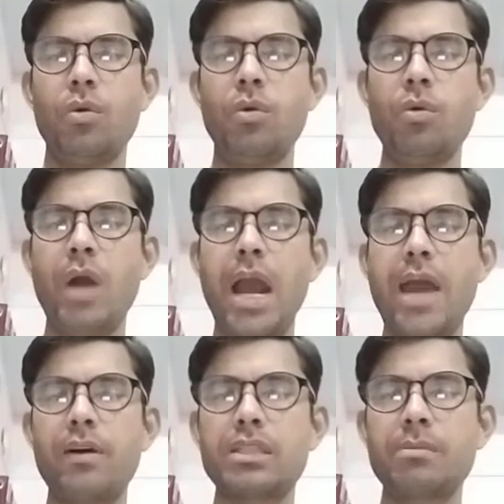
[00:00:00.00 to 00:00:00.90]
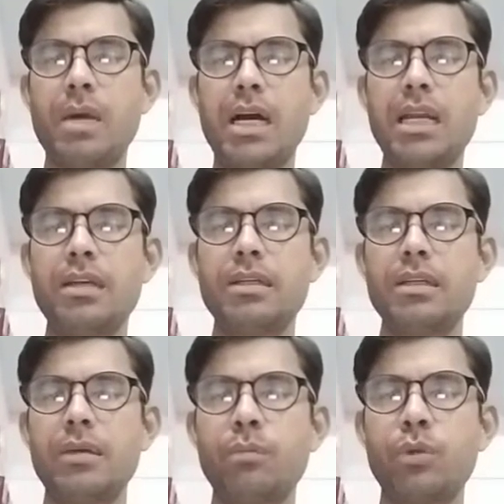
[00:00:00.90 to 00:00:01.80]
हु हैव अ स्मॉल
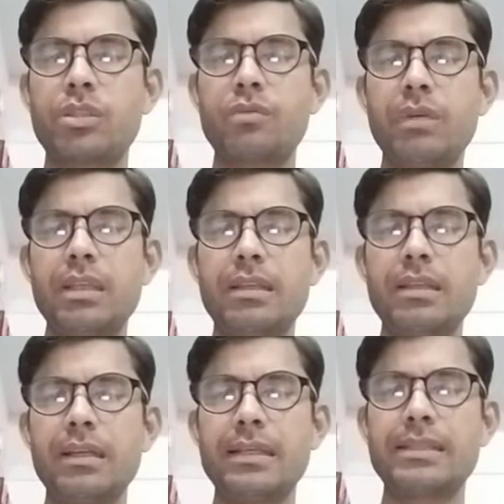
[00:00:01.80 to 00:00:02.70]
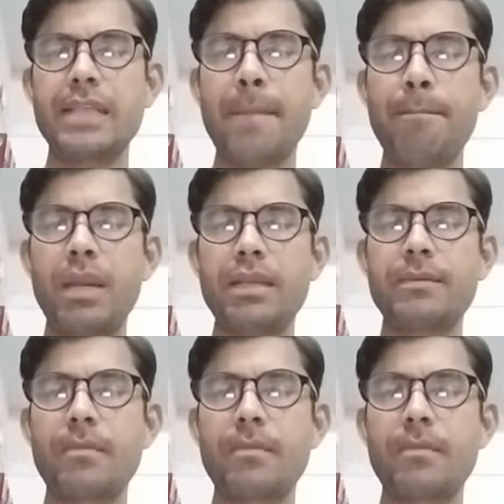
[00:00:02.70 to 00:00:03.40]
पुट्स विद सैम्पलिंग